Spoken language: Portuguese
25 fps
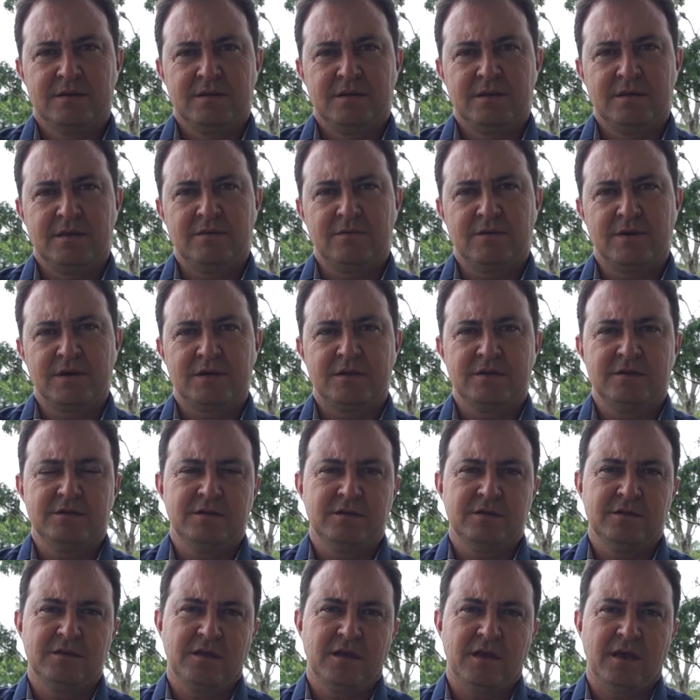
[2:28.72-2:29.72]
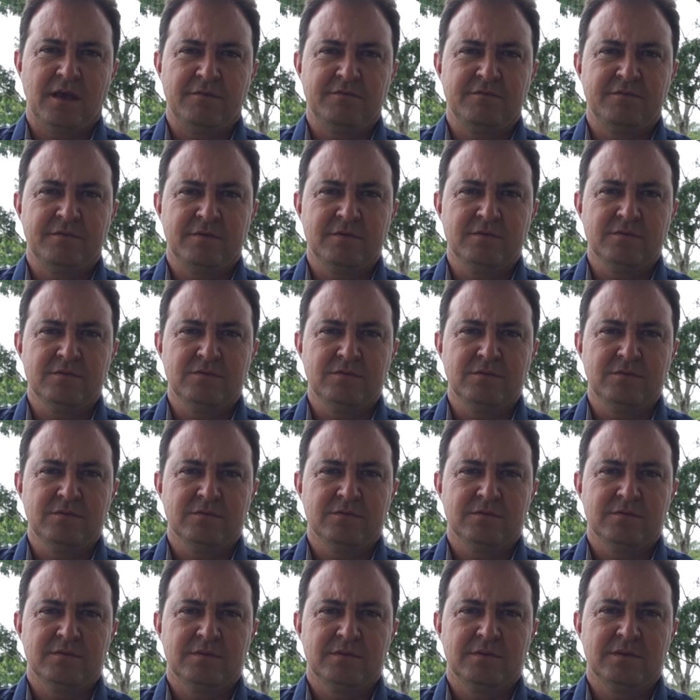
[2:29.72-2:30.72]
E eu acredito que é vindo
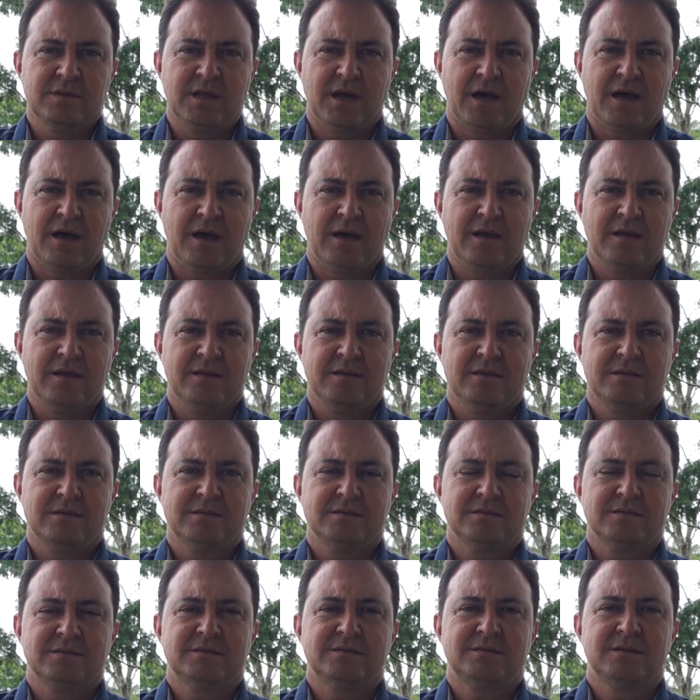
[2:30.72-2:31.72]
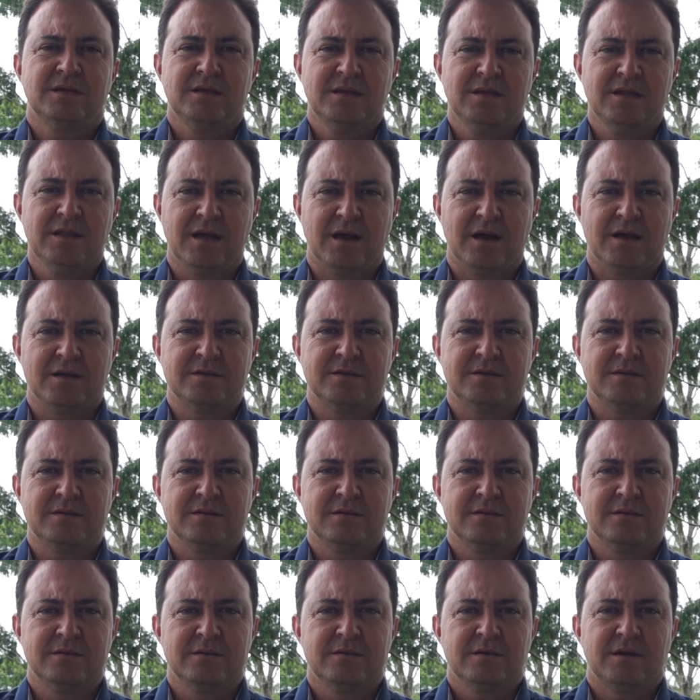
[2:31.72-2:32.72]
da sanidade.
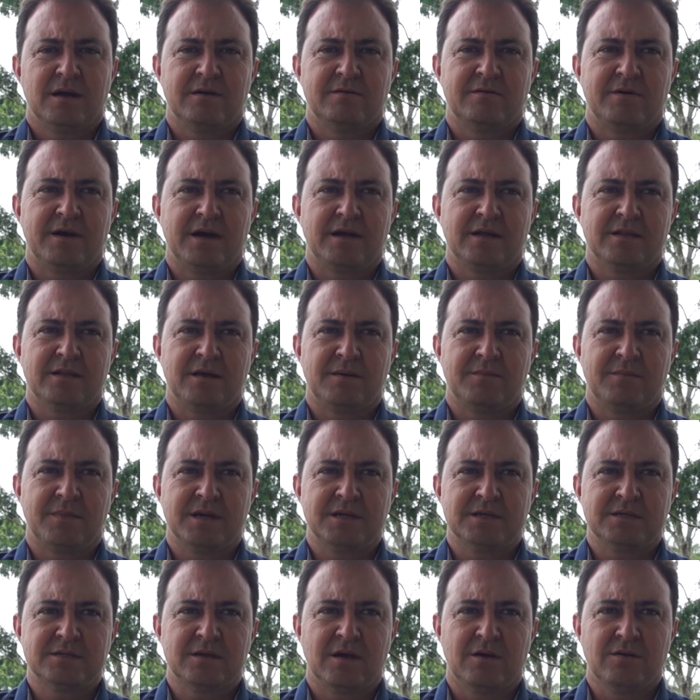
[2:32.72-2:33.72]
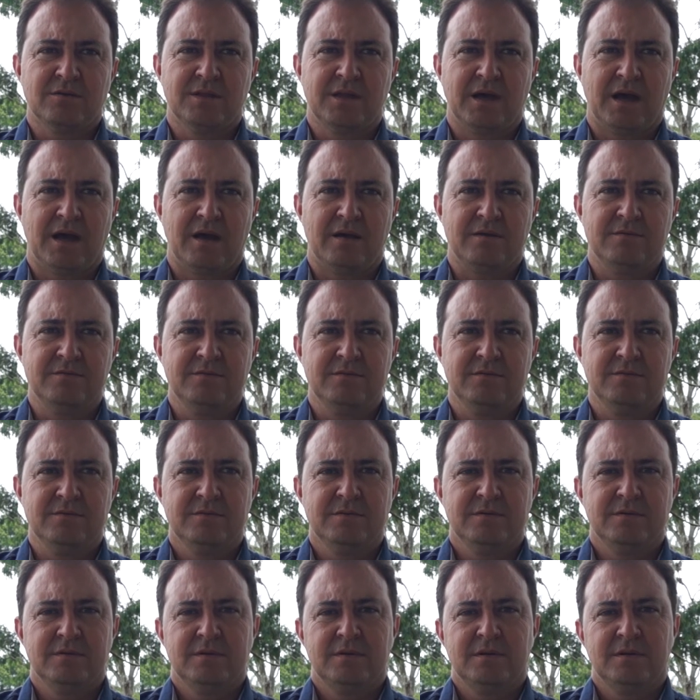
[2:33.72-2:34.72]
A vaca está mais saudável,
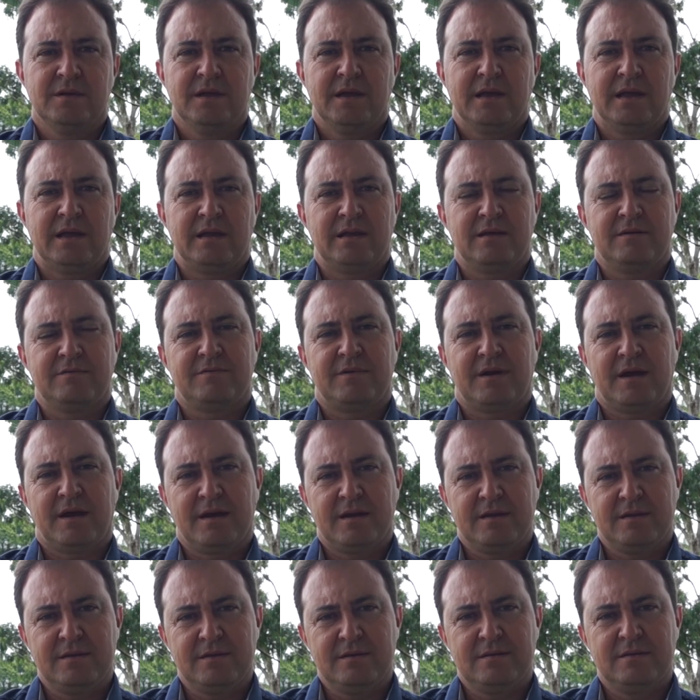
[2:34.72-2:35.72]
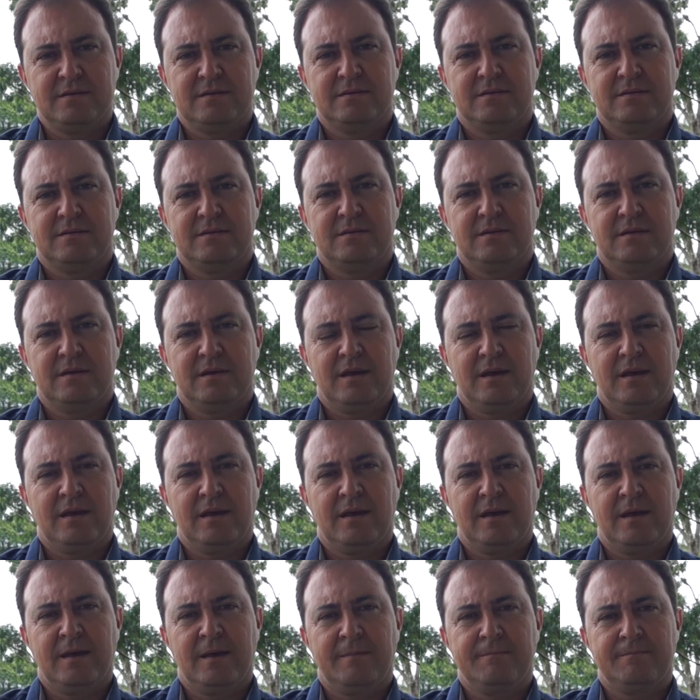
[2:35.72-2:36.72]
ela vai,
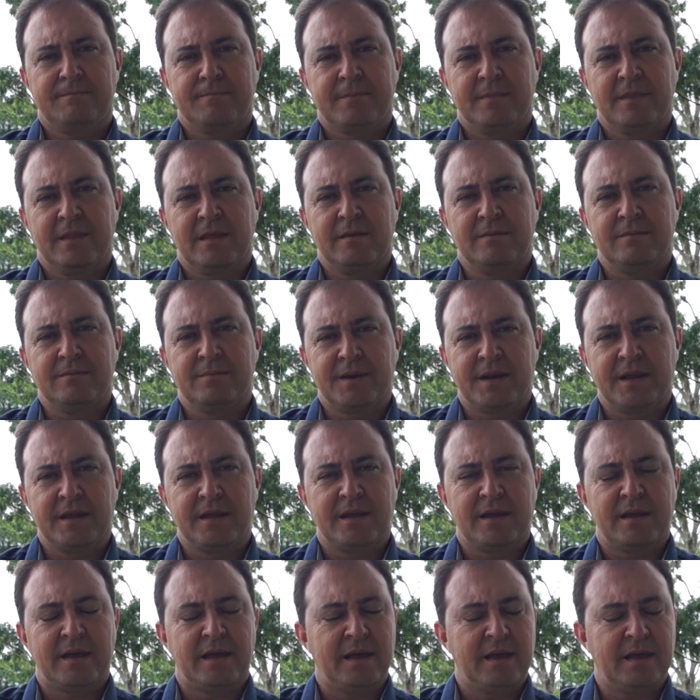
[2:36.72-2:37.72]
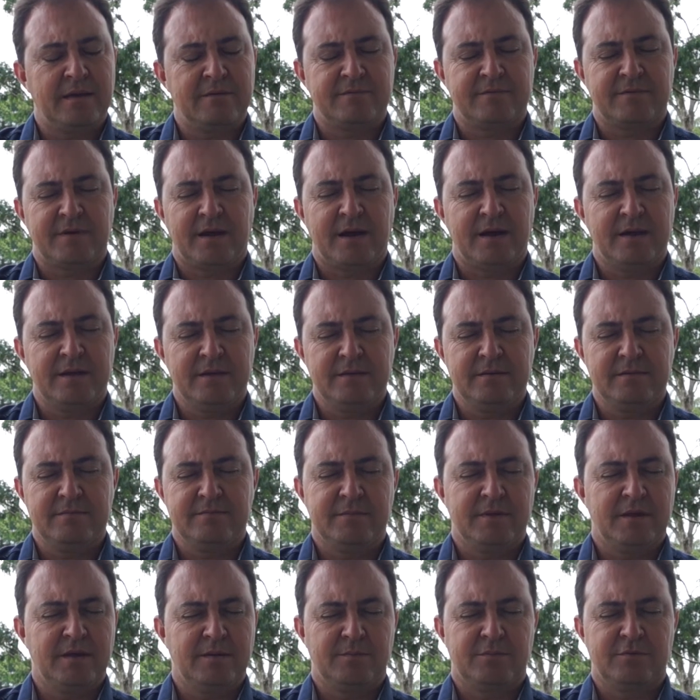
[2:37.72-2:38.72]
é, empre... é, vai
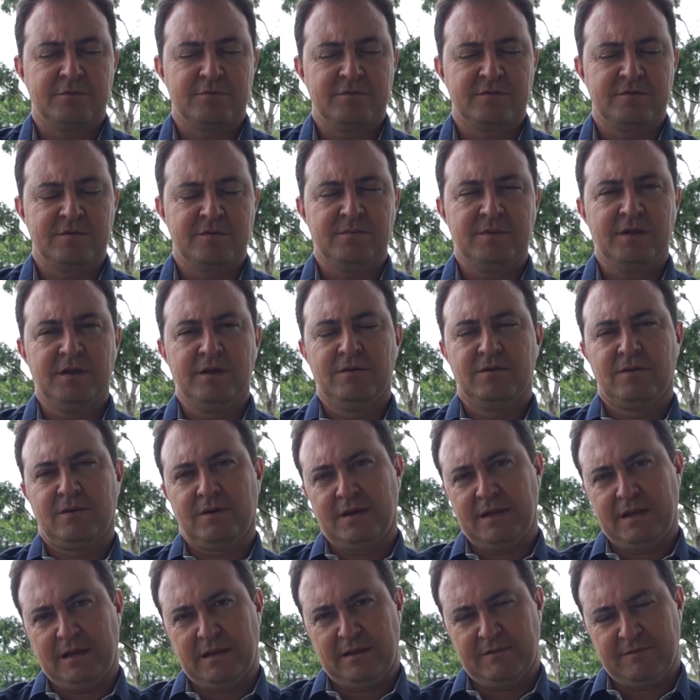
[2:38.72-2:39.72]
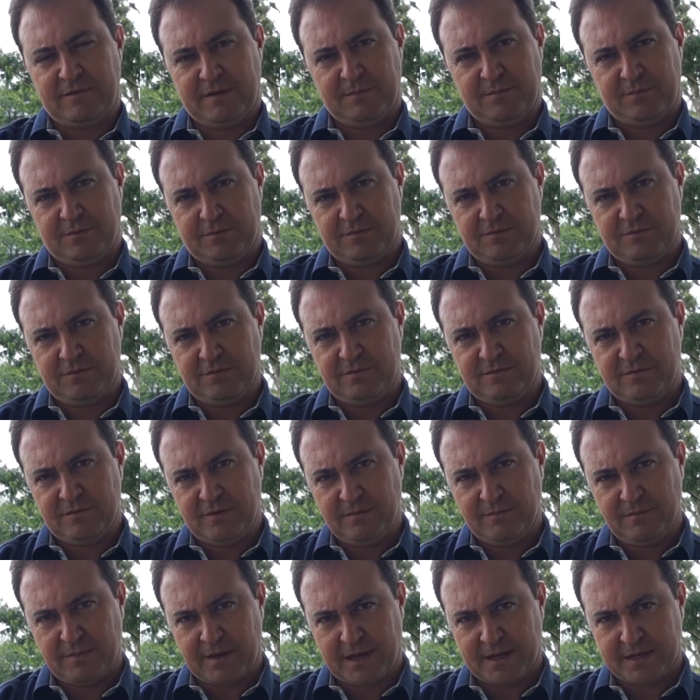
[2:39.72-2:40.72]
reproduzir melhor e ela vai
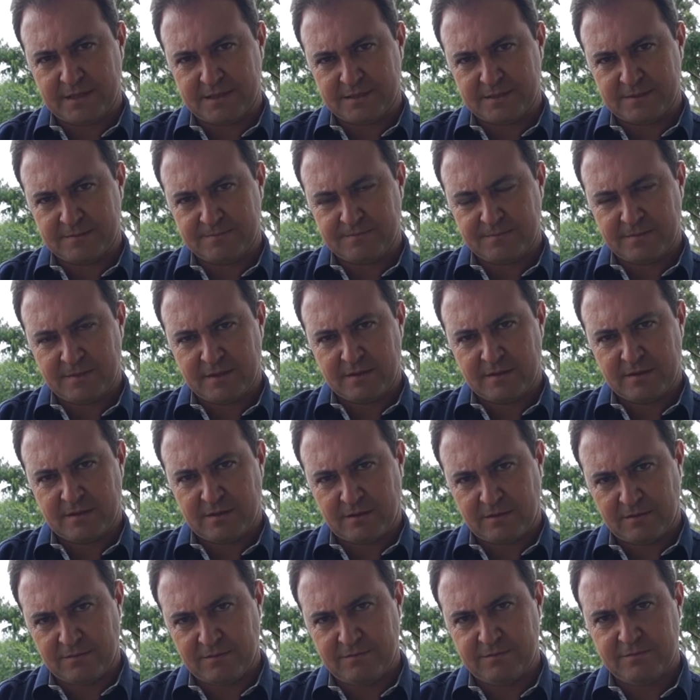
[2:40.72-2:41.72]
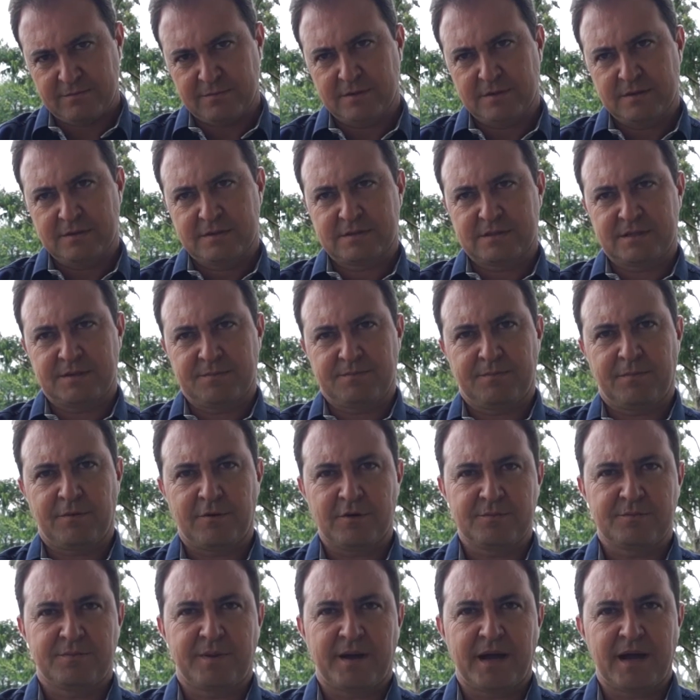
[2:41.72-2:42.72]
produzir mais. Então você
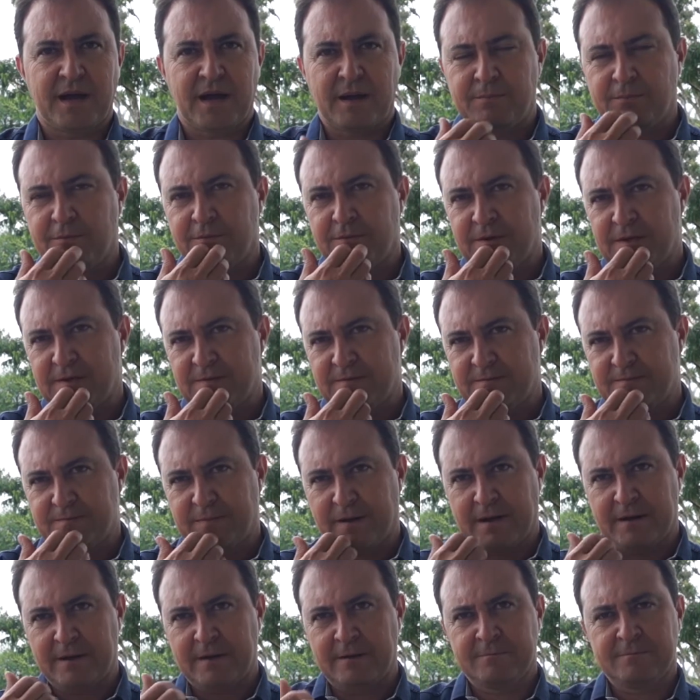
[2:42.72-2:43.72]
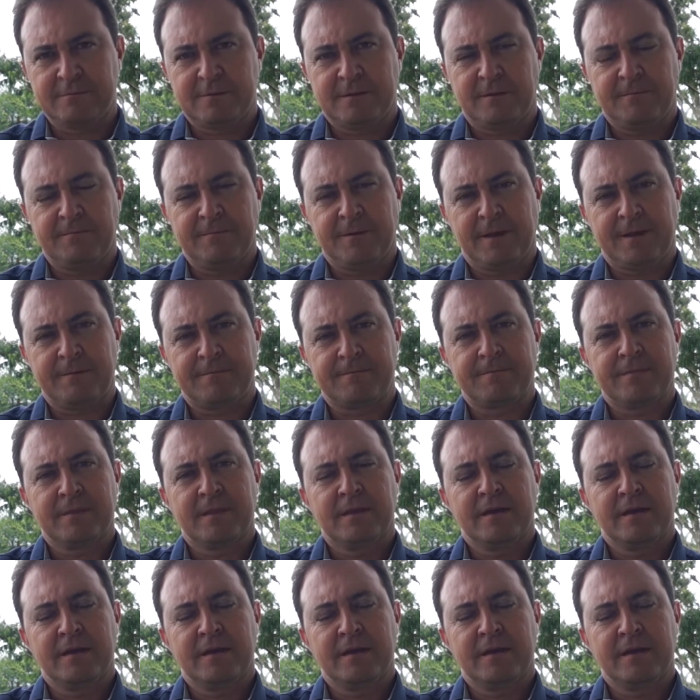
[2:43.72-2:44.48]
pode pagar por esse parâmetro também.